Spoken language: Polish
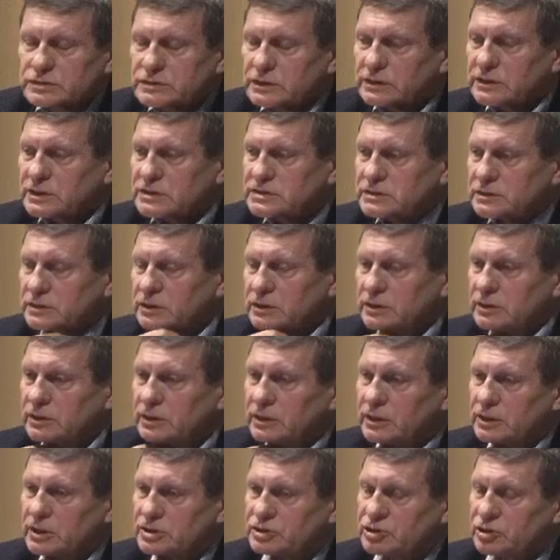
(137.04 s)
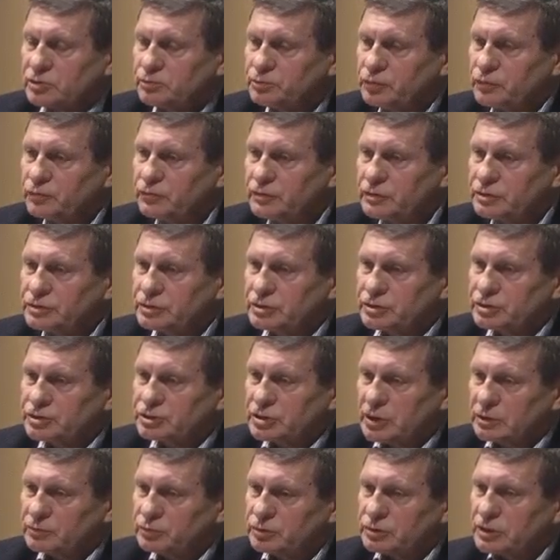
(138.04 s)
To jest taka strategia, że
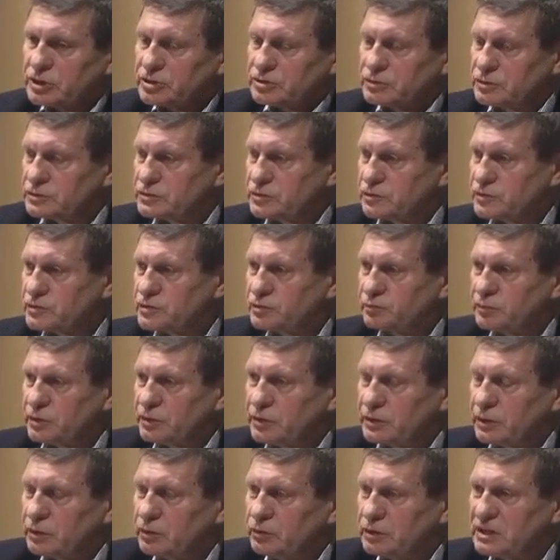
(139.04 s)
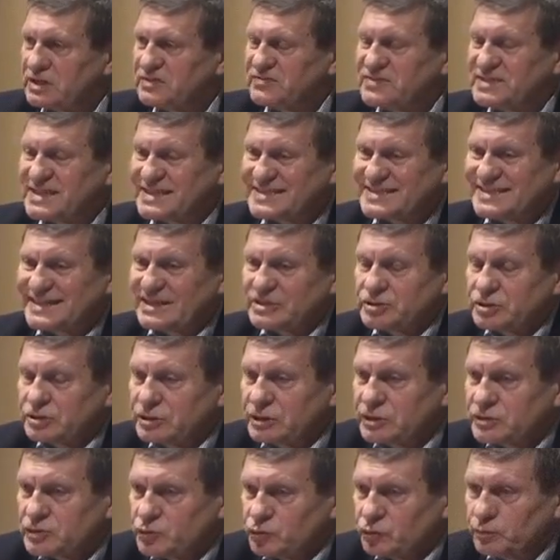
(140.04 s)
powiedzieć albo dać do zrozumienia, u nas w
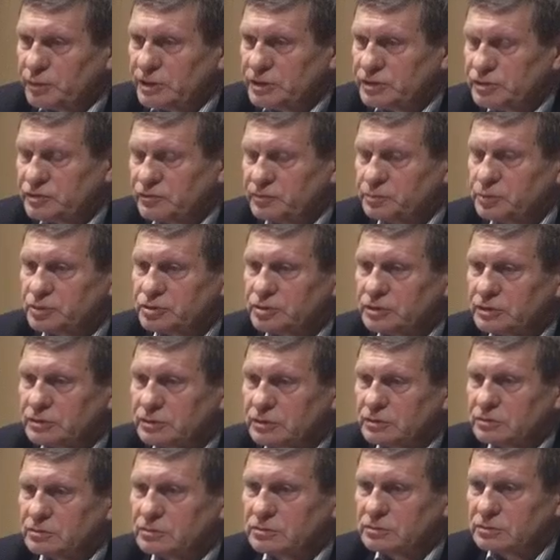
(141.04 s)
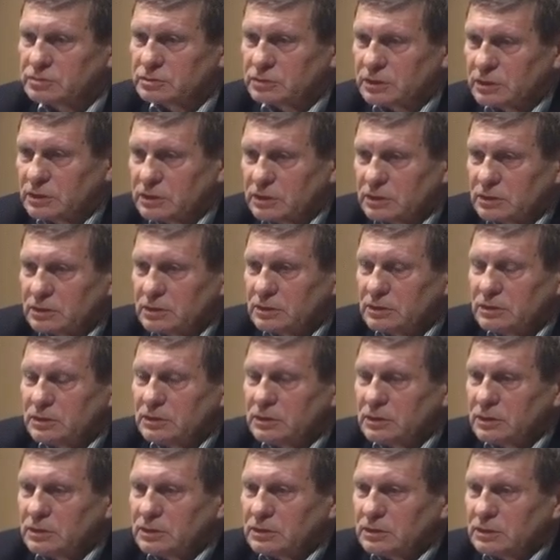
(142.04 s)
zasadzie jest lub będzie w porządku,
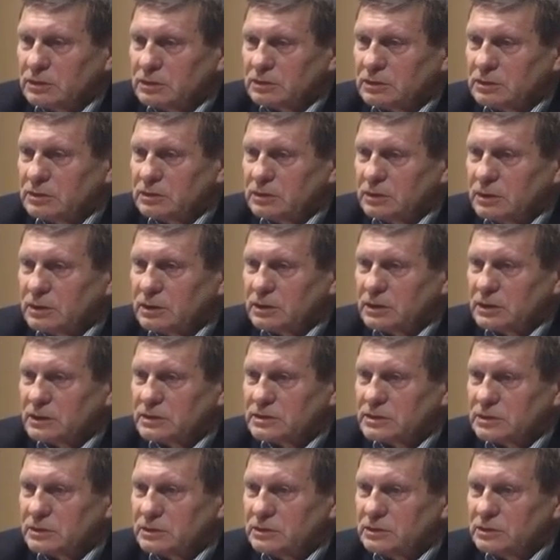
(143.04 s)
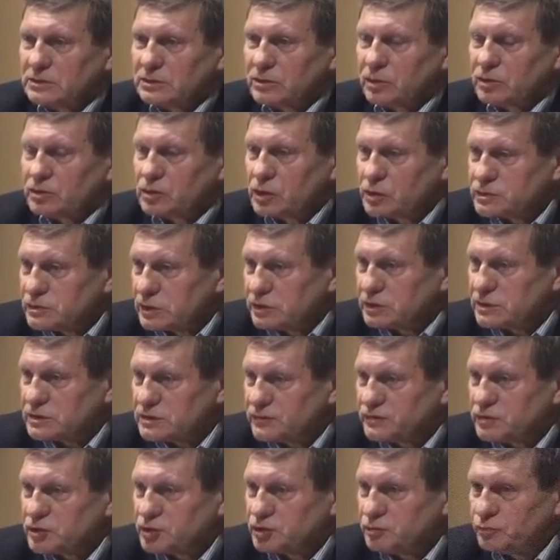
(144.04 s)
na no, to, to, co
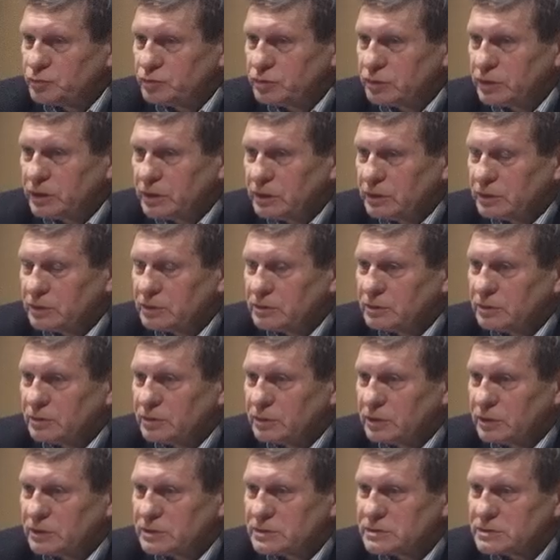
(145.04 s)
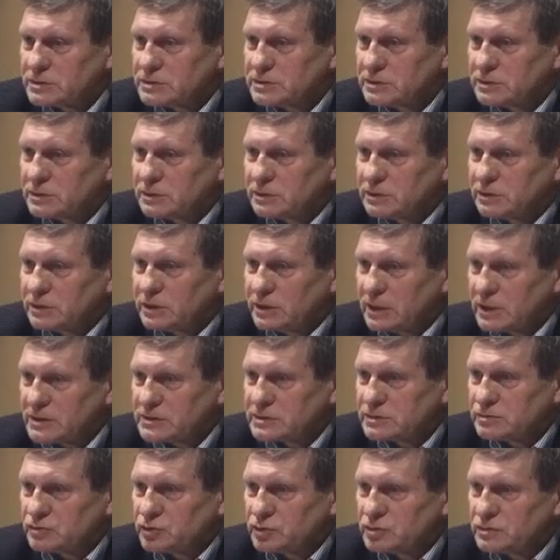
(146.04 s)
nas wstrzymuje, no to jest
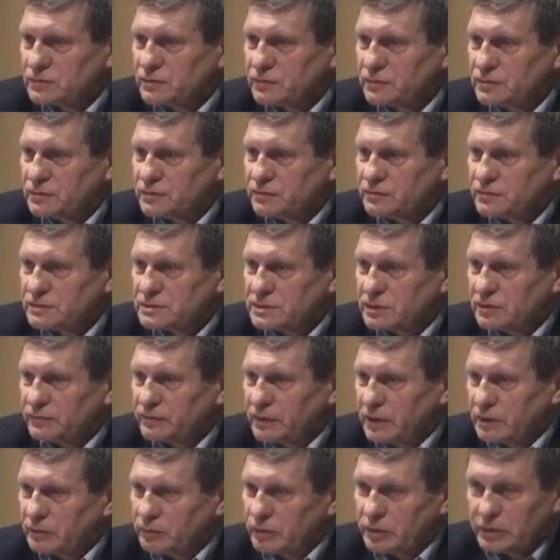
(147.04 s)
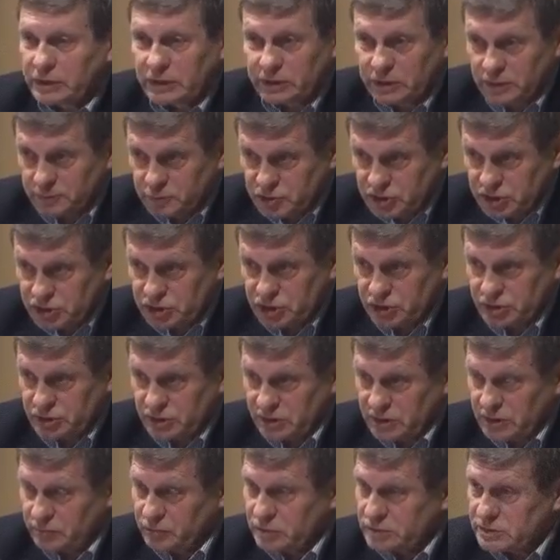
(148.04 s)
niejasność w strefie euro. Ja nie przeczę,
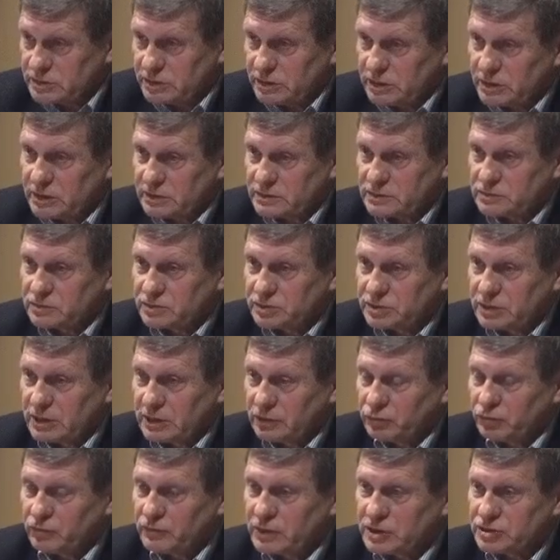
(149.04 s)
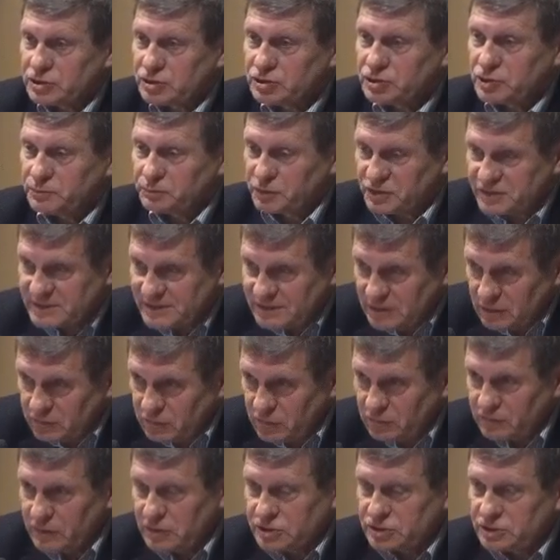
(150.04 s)
że tam jest niejasność, ale uważam, że
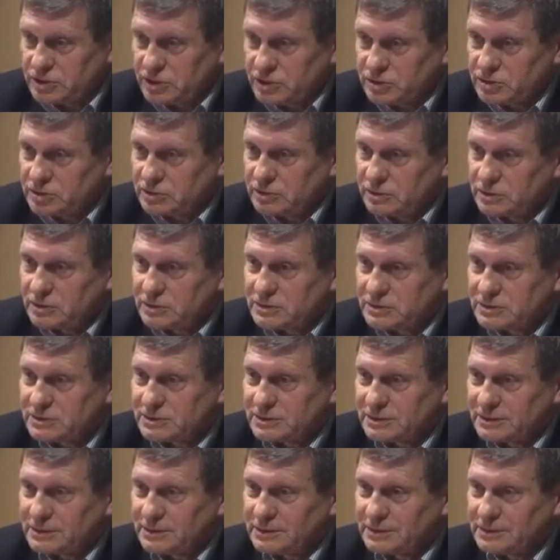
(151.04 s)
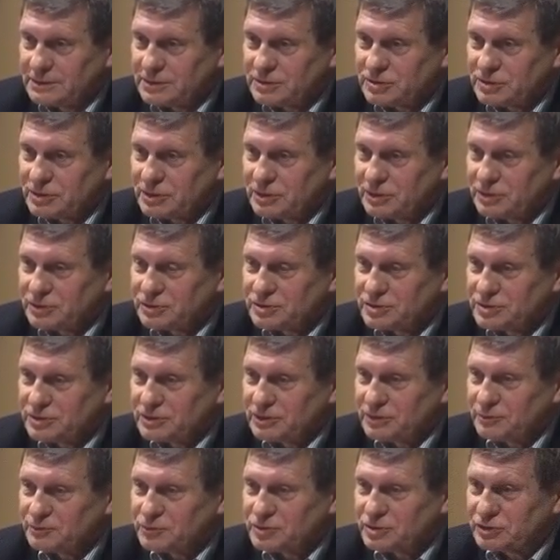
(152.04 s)
podstawowa rzecz to jest, e, jeżeli
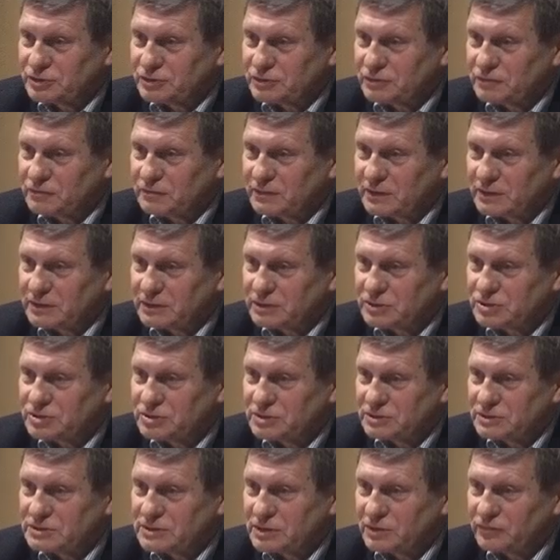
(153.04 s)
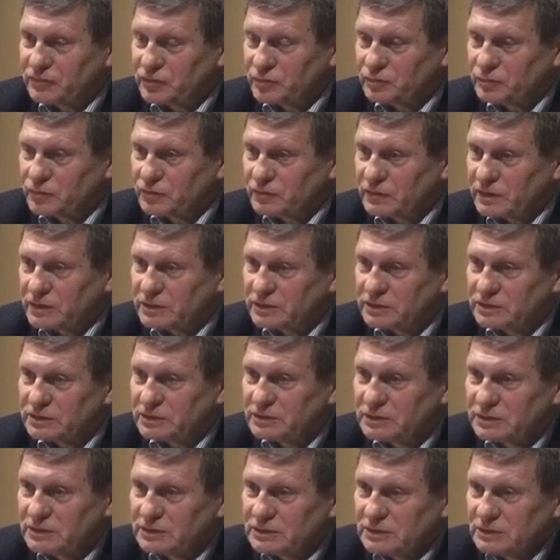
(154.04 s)
chodzi o przygotowanie, czyli
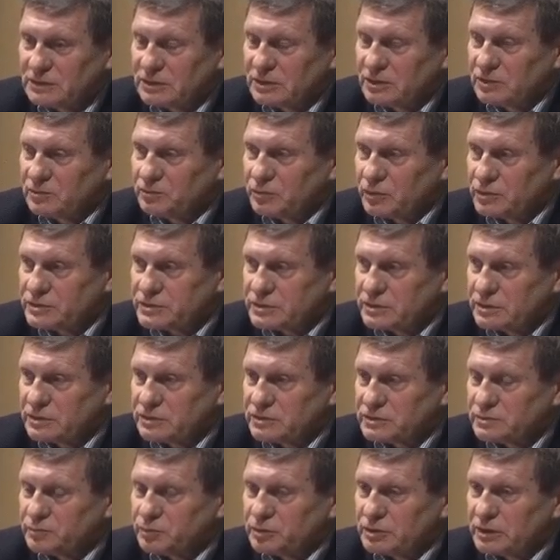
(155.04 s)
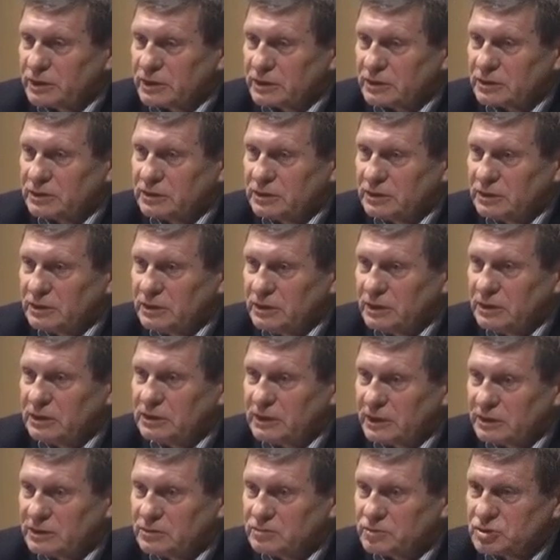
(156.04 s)
zreformowanie polskiej
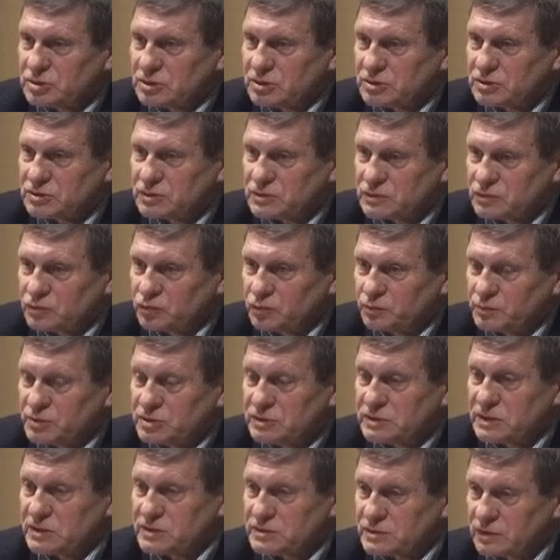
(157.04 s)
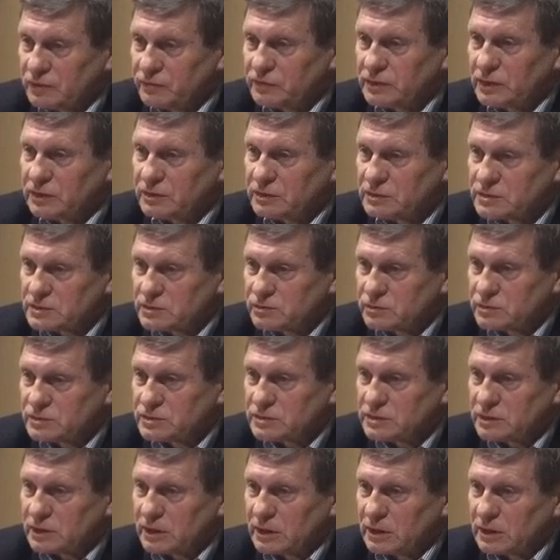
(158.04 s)
gospodarki i na tym trzeba się skupić. Sensowna
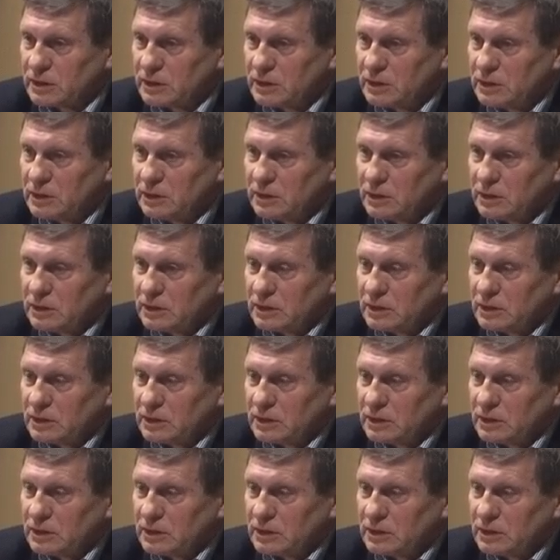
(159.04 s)
dyskusja